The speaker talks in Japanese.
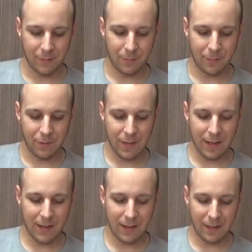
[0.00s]

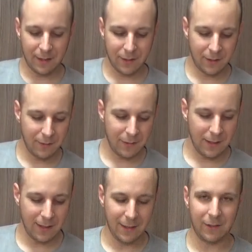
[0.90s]
燃えやす
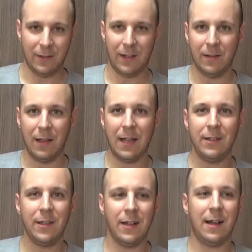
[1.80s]
いですよね
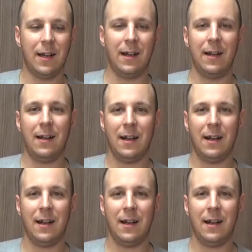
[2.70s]
エンジンが